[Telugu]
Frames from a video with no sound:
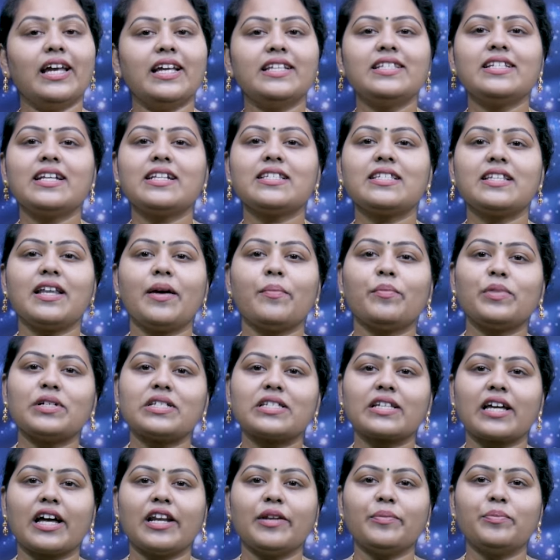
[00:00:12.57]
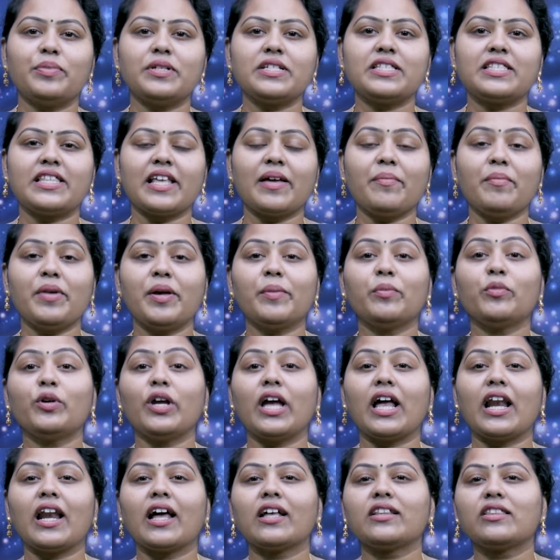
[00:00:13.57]
ఏంజల్స్ నెంబర్స్ కనిపిస్తే మేము
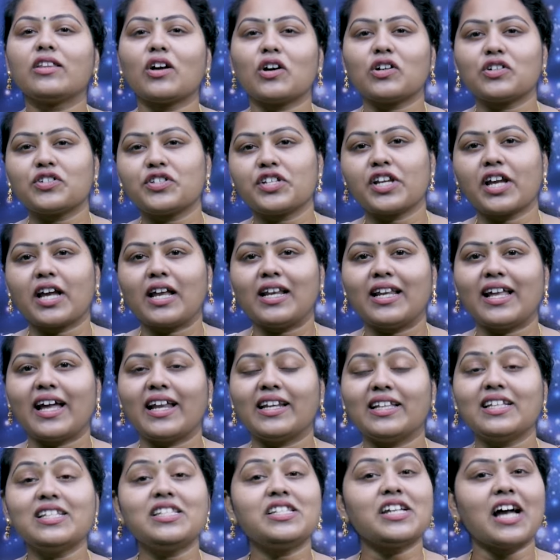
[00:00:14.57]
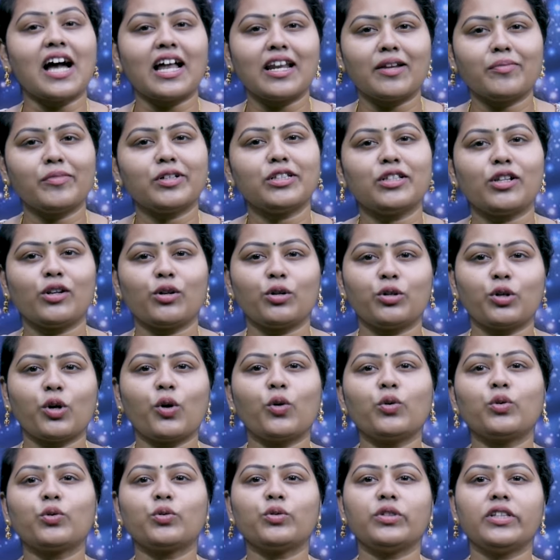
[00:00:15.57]
ఎలా థాట్ చేయాలి అని చాలా మందిలో
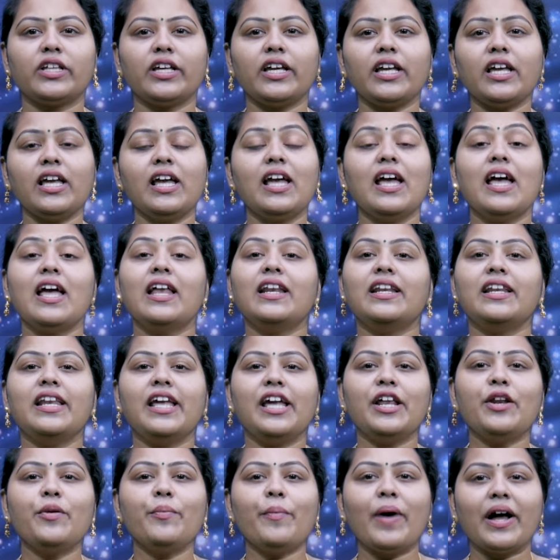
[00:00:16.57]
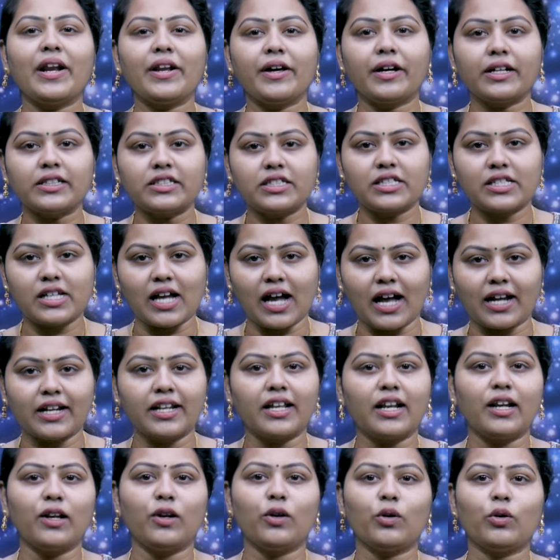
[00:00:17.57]
డౌట్ ఉంది నేను మన
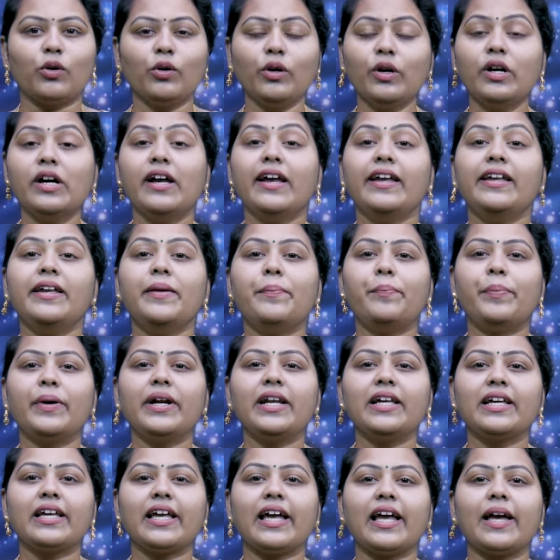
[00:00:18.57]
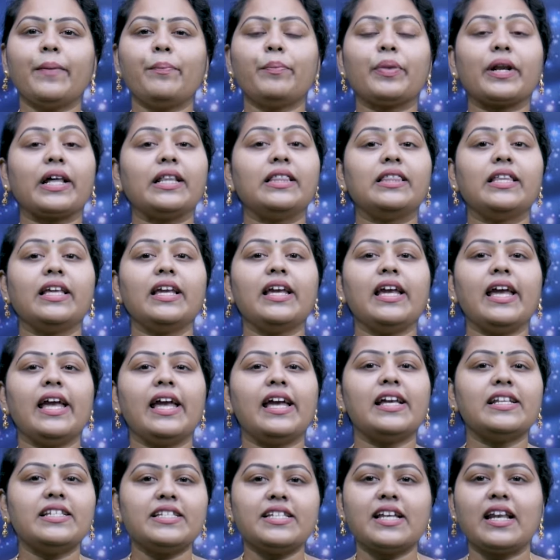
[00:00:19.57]
ఛానల్లో ఇప్పటికే ప్రతి
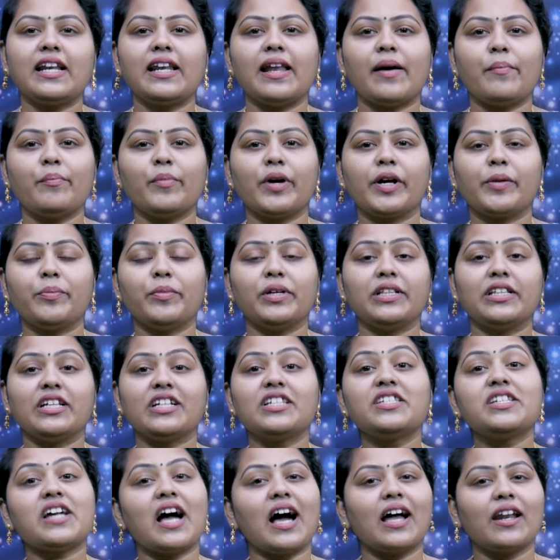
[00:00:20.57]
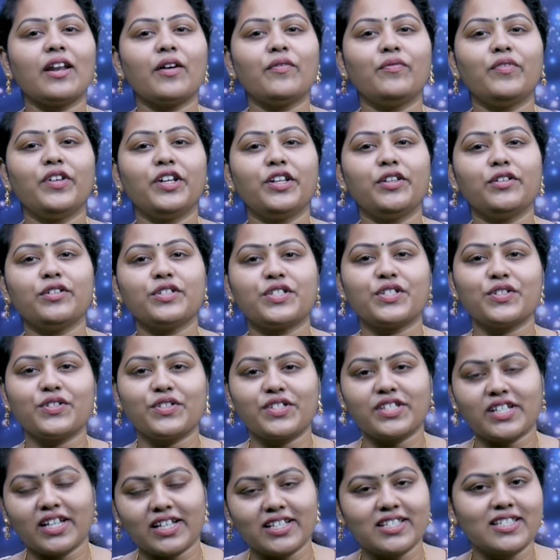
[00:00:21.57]
ఏంజల్ నెంబర్ మీద చాలా వీడియోస్
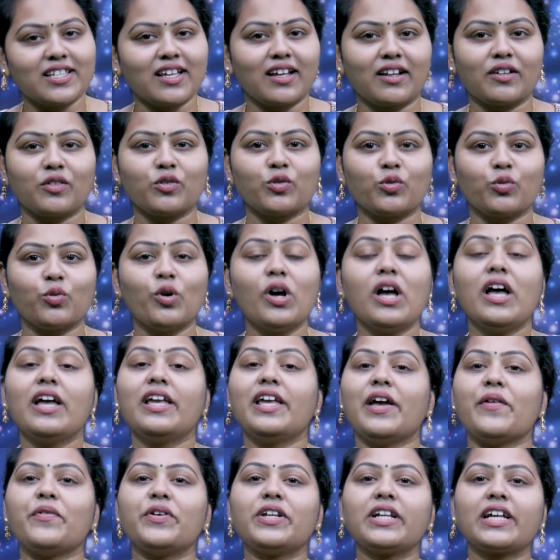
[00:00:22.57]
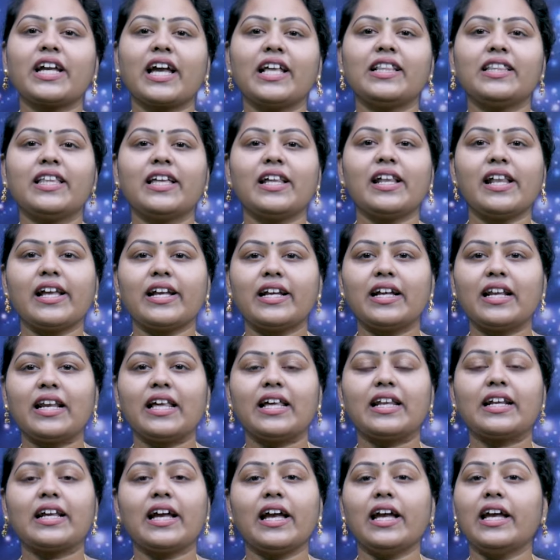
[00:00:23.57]
చేశాను ఎవరికైతే
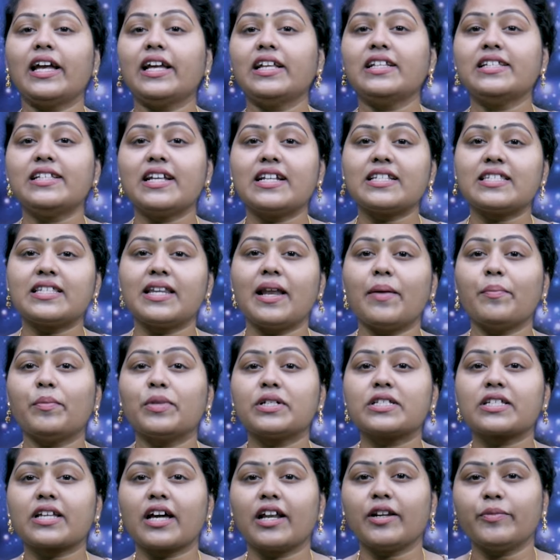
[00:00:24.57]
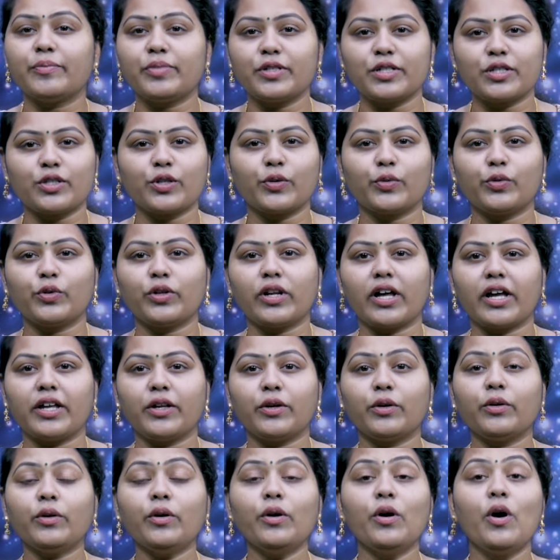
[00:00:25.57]
రెగ్యులర్ గా ఏంజల్స్ నెంబర్స్ కనిపిస్తూ
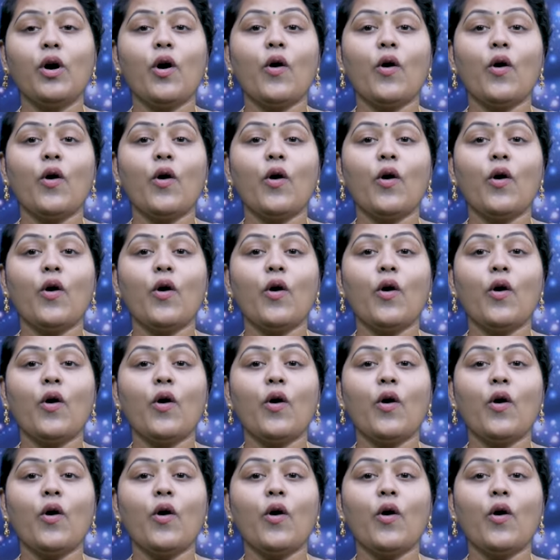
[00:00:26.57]
ఉన్నాయో